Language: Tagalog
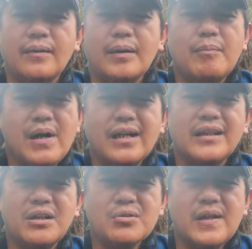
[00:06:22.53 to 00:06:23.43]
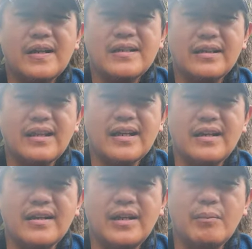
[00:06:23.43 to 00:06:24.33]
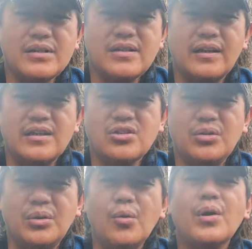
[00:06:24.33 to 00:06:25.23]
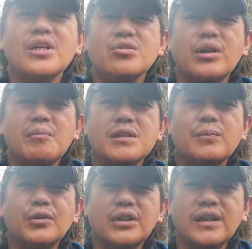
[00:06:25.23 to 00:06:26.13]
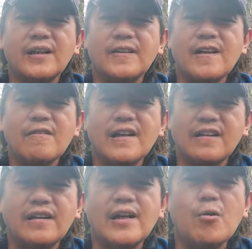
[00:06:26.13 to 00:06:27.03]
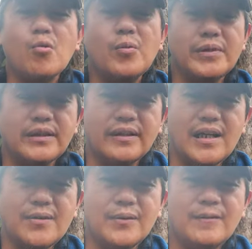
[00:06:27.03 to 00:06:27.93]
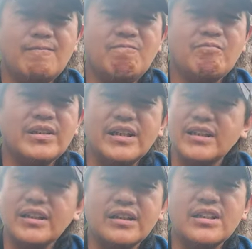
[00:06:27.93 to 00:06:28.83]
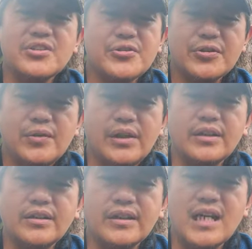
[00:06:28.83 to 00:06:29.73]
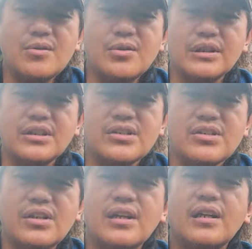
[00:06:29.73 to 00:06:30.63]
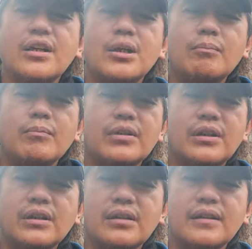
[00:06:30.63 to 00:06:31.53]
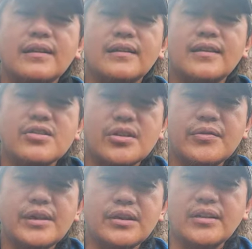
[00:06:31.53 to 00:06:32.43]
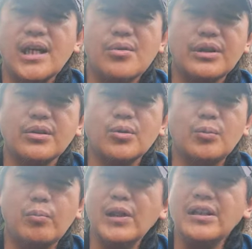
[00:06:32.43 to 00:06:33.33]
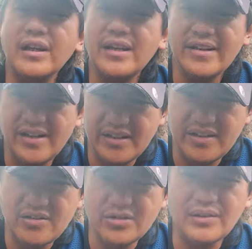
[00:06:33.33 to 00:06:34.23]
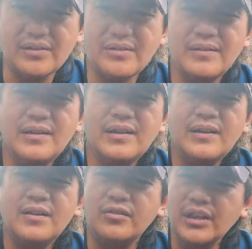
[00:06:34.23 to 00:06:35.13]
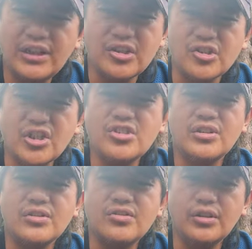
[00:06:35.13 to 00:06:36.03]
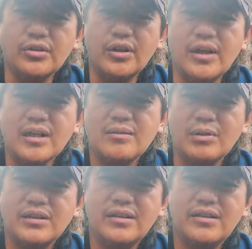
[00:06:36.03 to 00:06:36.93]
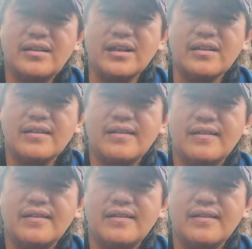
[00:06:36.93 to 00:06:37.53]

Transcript: Imbag atay no sana di tayo day may isang nasyon. No nga iso na mismo iti nag-direct nga nang ukom iti tao. Iti deserving iti tao. Iti, iti, iti deserving iti tao kat complete ka eradication. Non-existence iti daga. But he did that.